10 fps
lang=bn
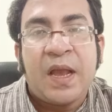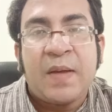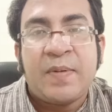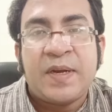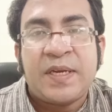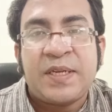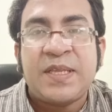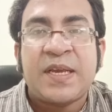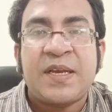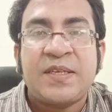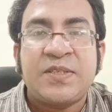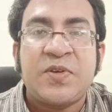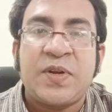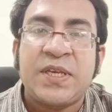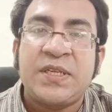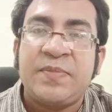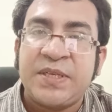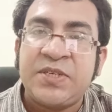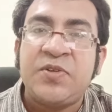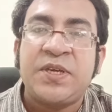আবার এটা দেখা গেছে যে অনেক ক্ষেত্রে
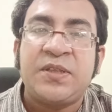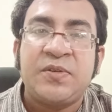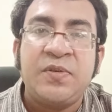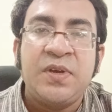মেশিনও কিন্তু